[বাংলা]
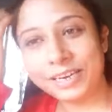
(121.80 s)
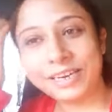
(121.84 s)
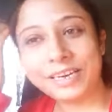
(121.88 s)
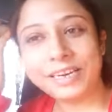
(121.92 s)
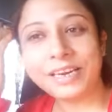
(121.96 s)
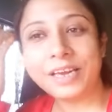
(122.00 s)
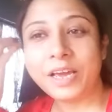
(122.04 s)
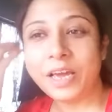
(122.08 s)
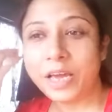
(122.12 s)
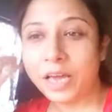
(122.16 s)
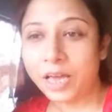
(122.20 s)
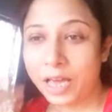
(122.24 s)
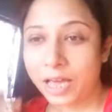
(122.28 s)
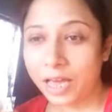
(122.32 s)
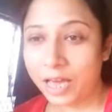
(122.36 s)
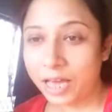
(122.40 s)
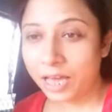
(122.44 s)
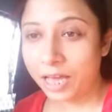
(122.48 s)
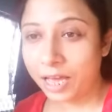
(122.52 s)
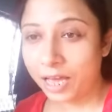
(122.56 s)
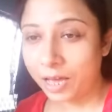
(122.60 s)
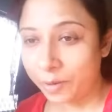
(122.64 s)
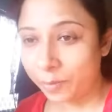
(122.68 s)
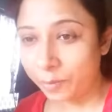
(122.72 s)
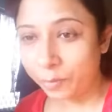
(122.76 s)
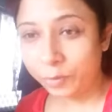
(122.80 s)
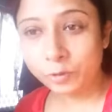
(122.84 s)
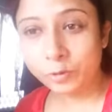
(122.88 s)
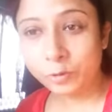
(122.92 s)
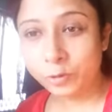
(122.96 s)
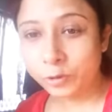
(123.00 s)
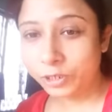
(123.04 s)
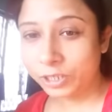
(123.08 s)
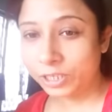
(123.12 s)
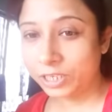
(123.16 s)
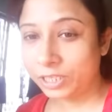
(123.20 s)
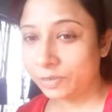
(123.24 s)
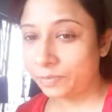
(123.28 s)
নিয়ে
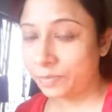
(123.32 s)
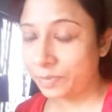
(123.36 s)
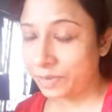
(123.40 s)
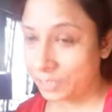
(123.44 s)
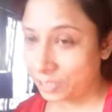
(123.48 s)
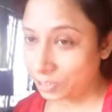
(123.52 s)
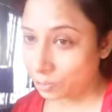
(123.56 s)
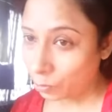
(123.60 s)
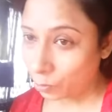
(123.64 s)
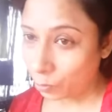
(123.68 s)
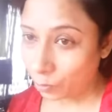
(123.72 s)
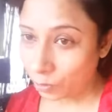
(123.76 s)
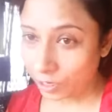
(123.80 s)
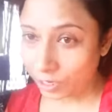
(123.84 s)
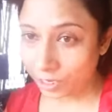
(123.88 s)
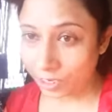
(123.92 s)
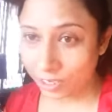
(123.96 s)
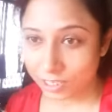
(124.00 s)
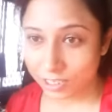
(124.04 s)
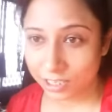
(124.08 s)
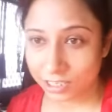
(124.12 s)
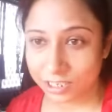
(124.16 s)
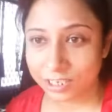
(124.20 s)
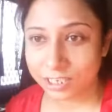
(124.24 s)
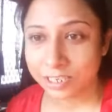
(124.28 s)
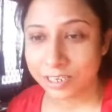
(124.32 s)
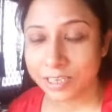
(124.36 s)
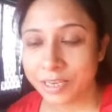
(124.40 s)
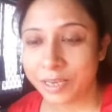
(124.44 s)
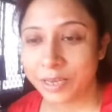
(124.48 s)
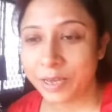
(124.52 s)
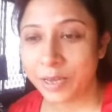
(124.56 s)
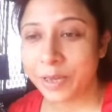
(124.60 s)
মধুর সাথে মিক্স করে নিয়েছি